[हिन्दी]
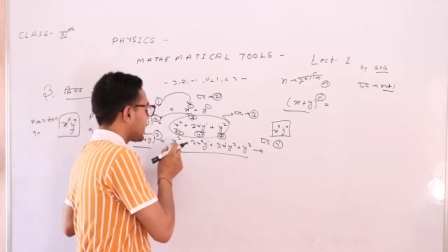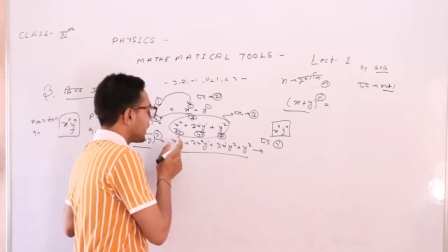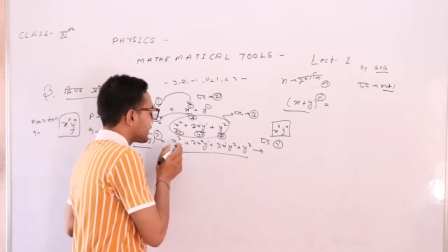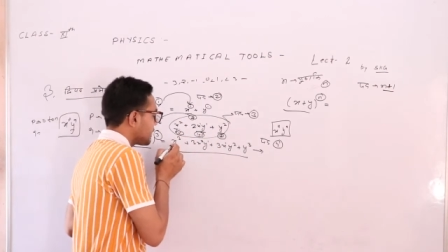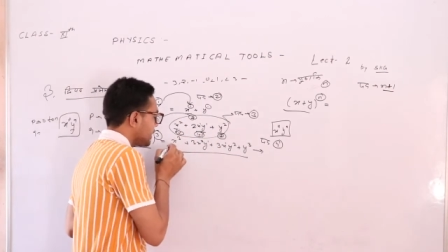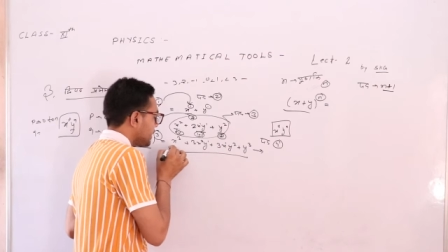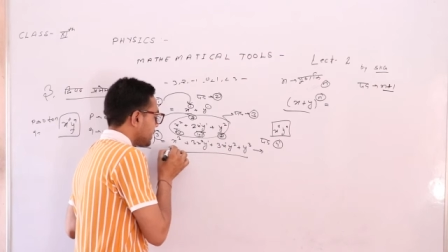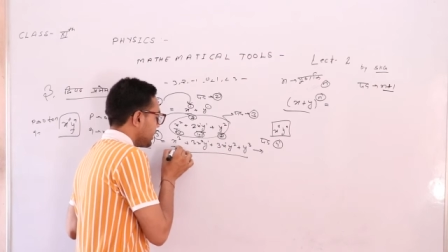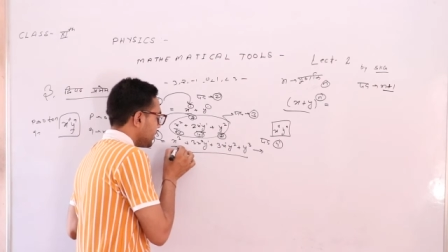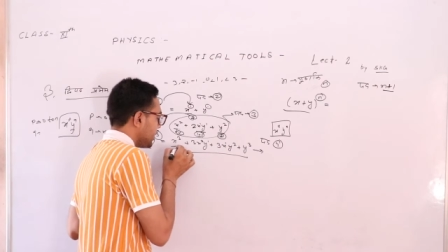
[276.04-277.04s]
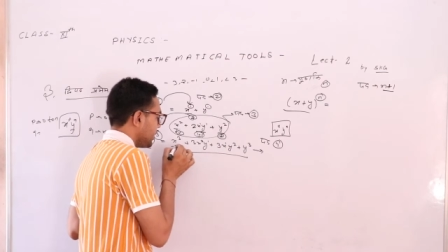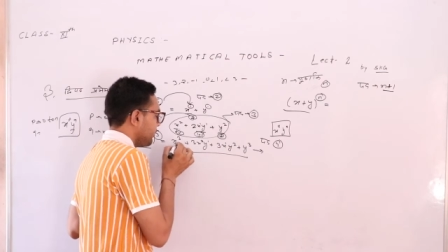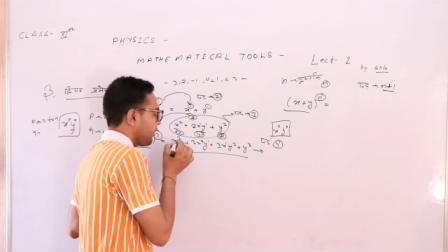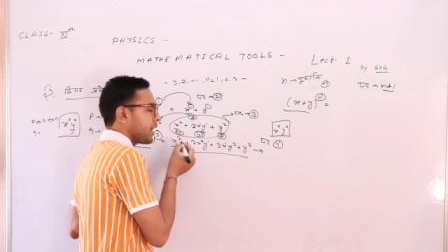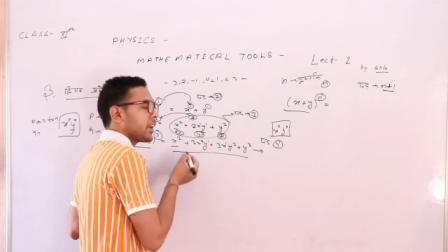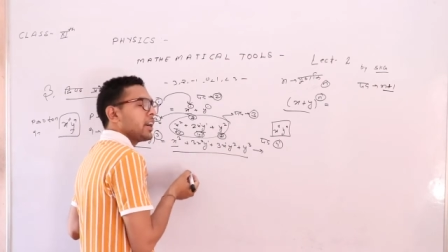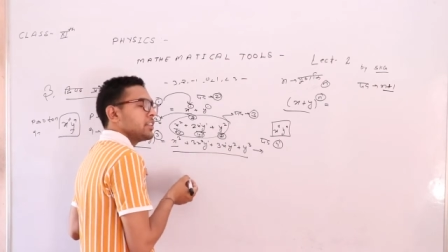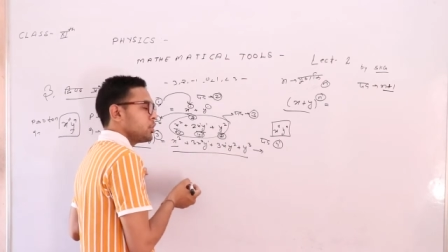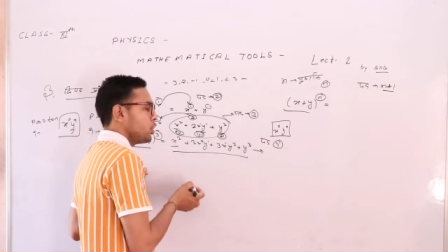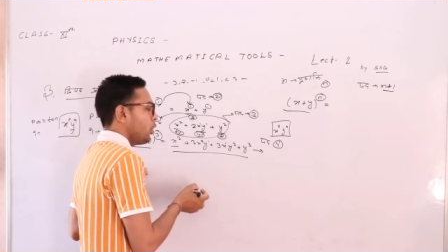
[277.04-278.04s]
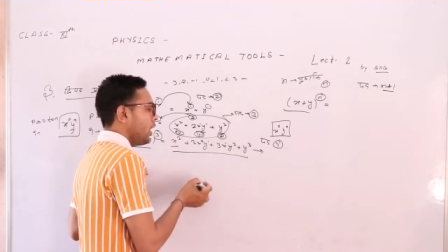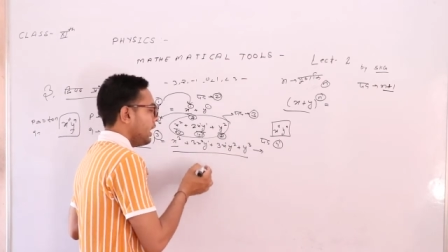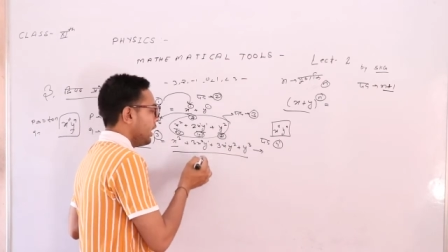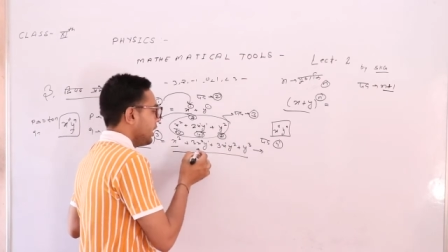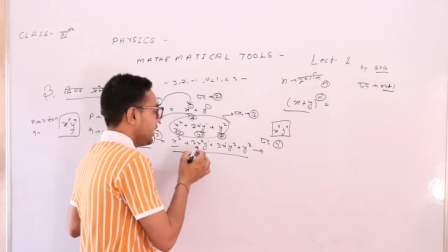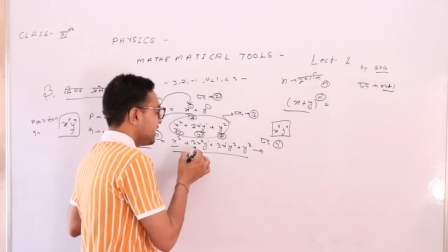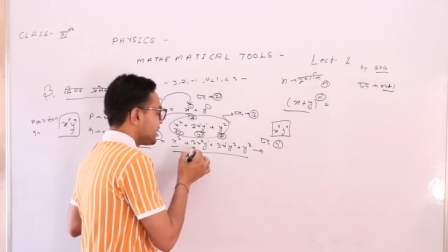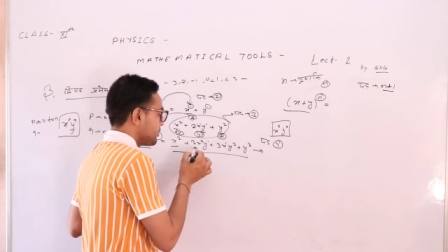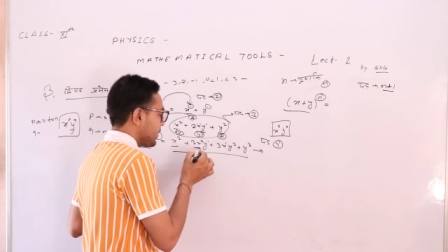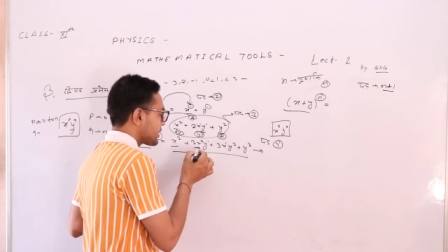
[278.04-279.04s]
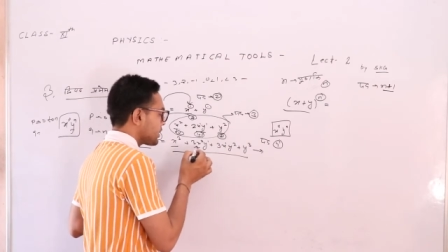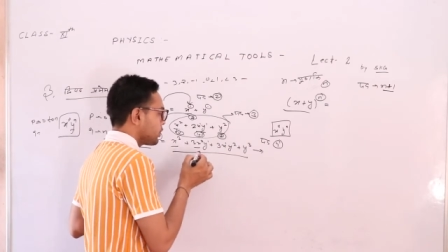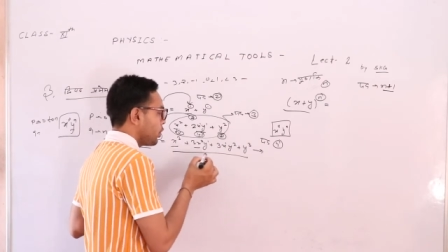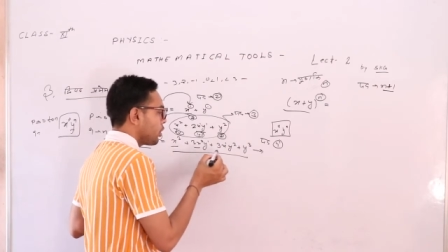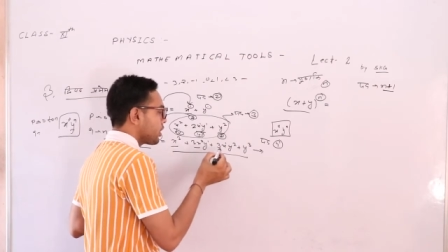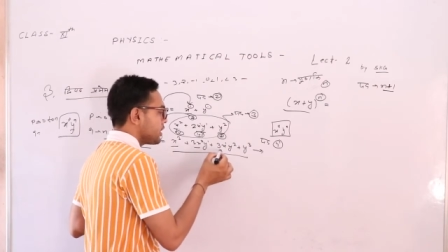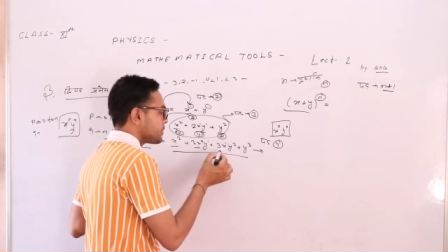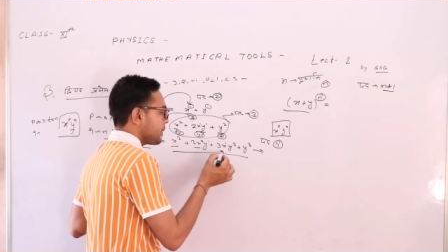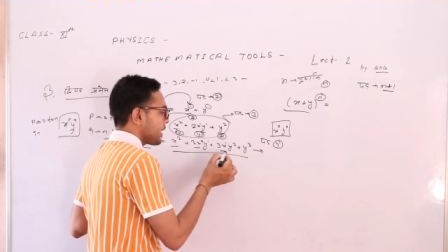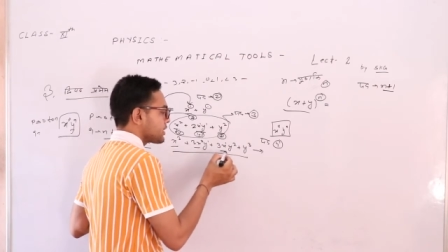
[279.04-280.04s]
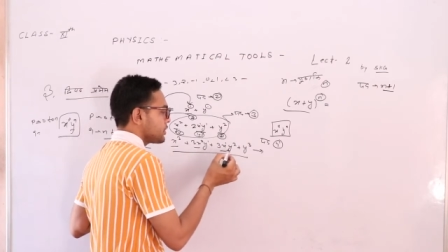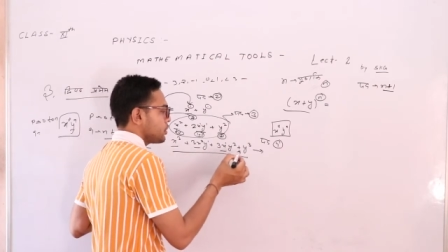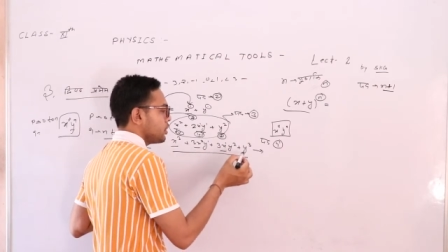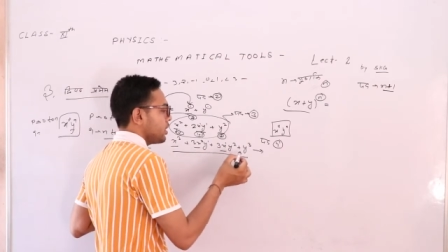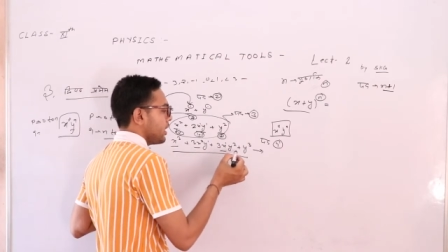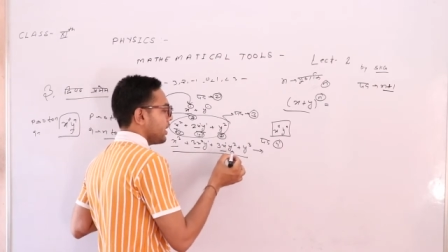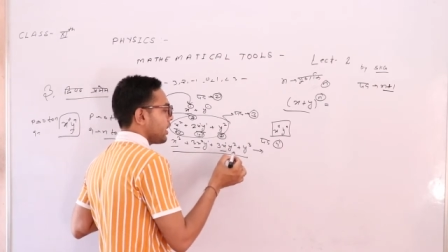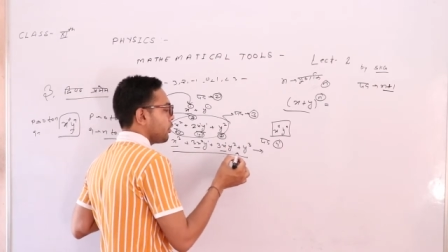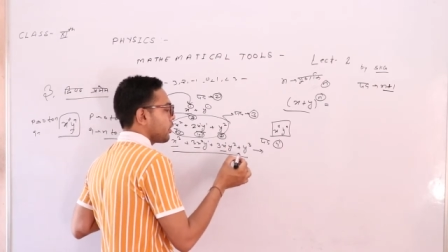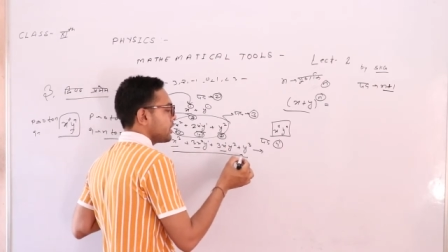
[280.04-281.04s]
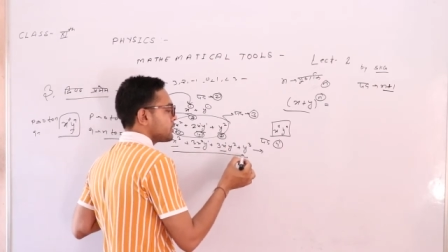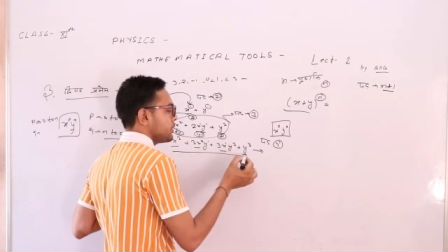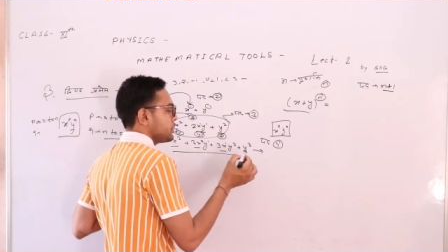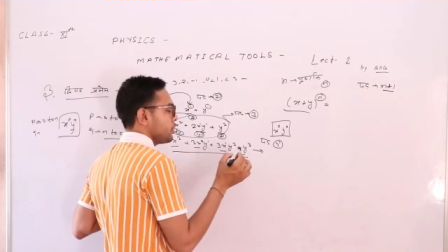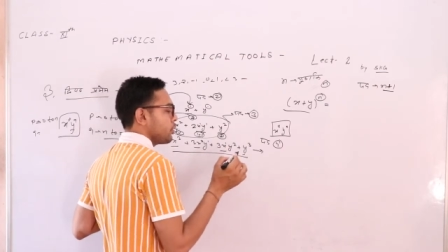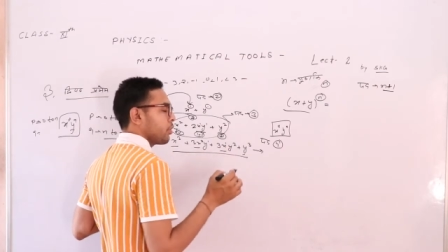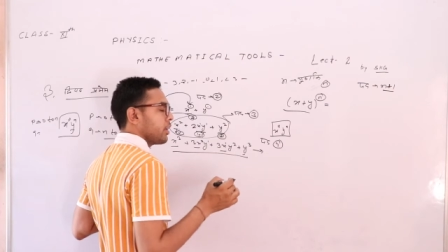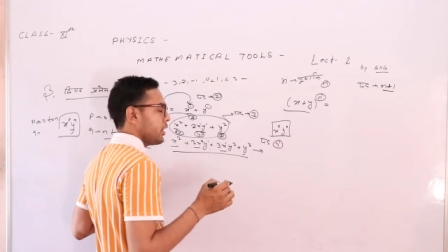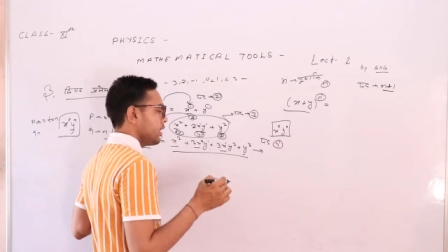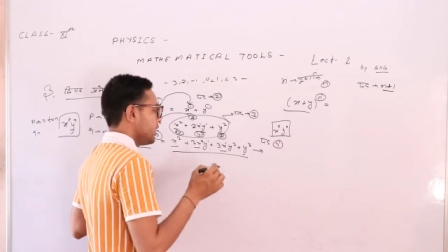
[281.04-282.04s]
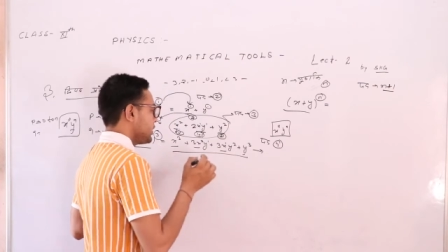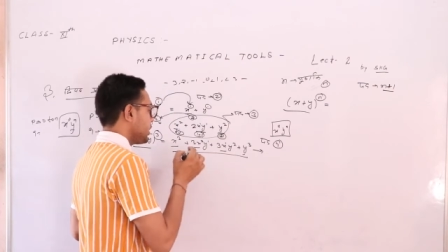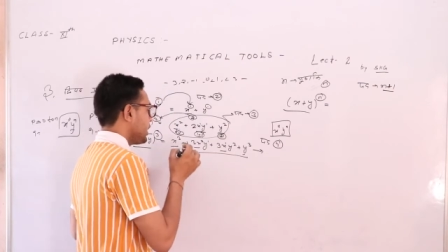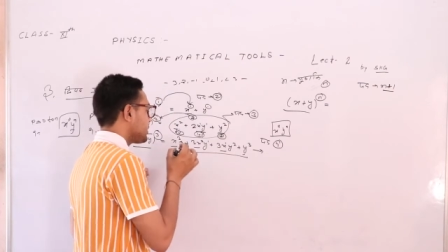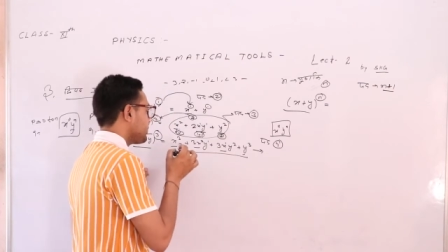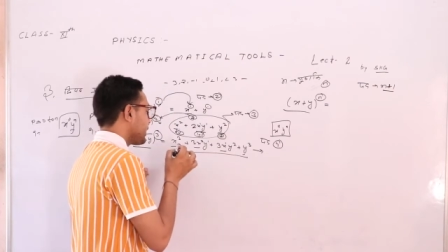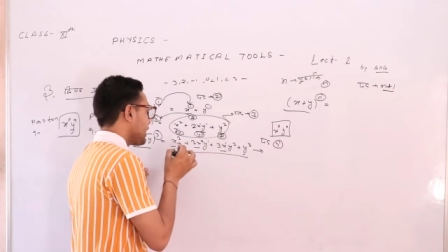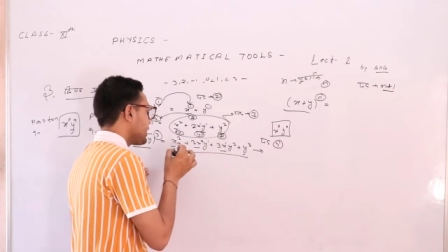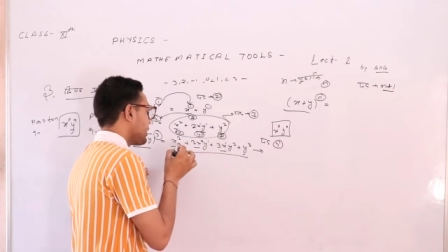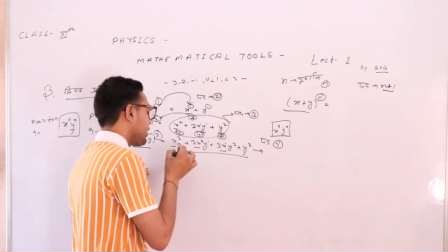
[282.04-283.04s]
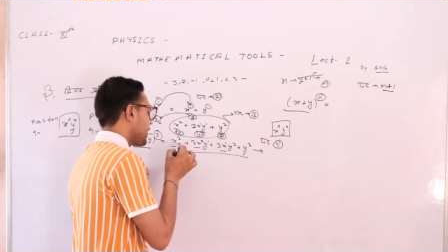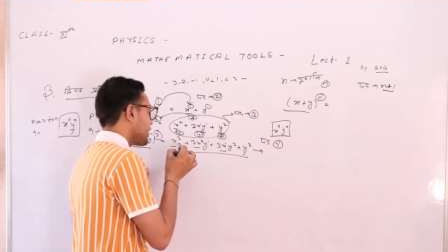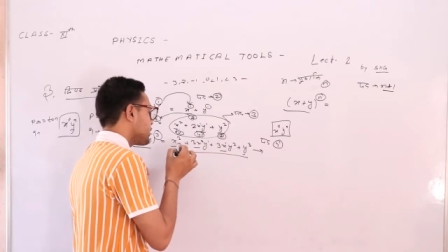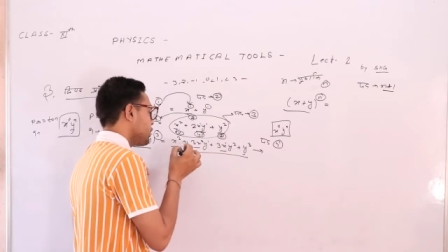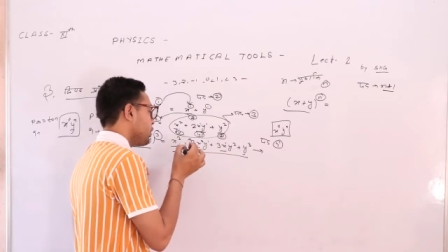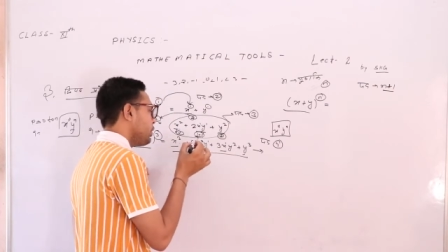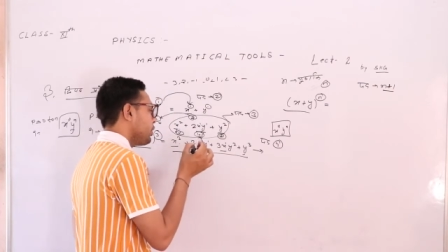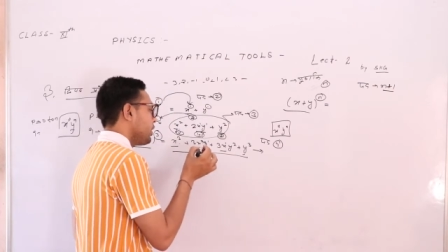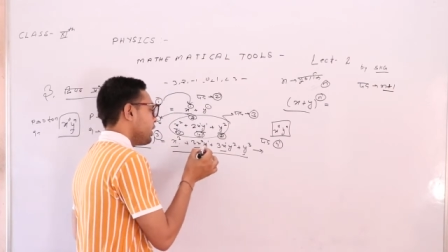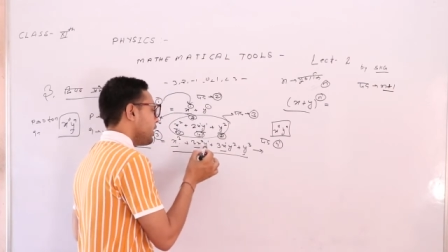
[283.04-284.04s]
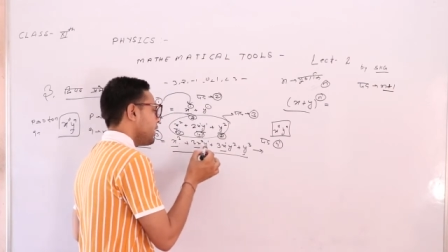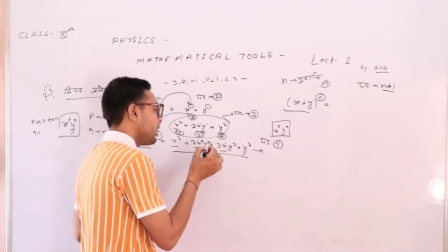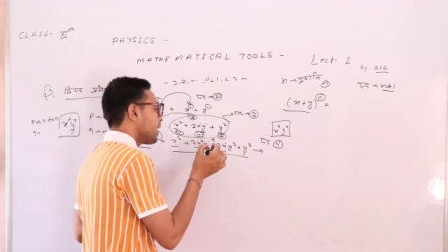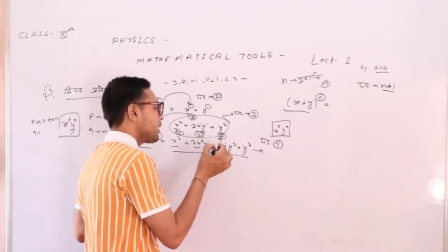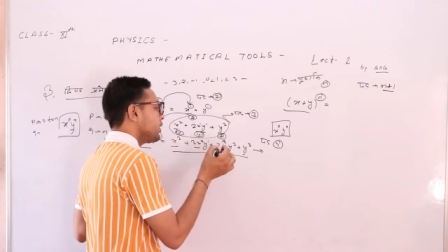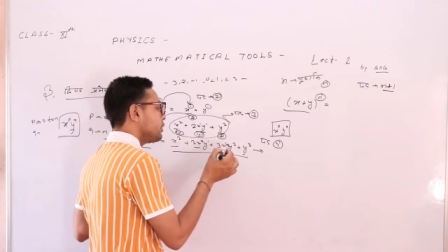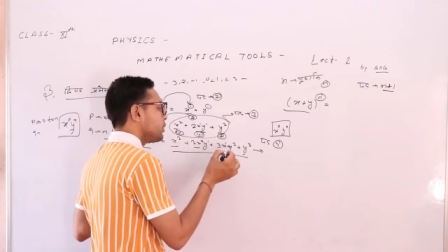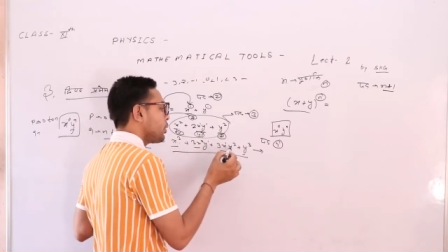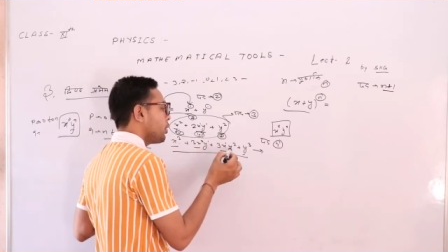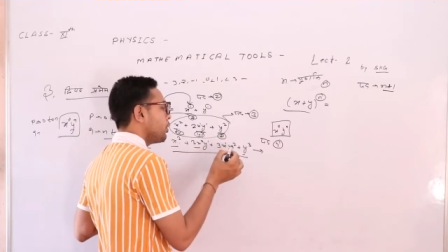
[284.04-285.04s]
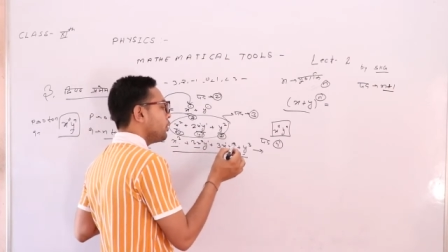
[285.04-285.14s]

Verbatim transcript: घात कितनी तीन थी वही घात जीरो है इसमें एक्स की दो गई इसमें एक्स की जी एक हो गई इसमें जीरो हो गई इसमें क्या थी वही की जीरो एक दो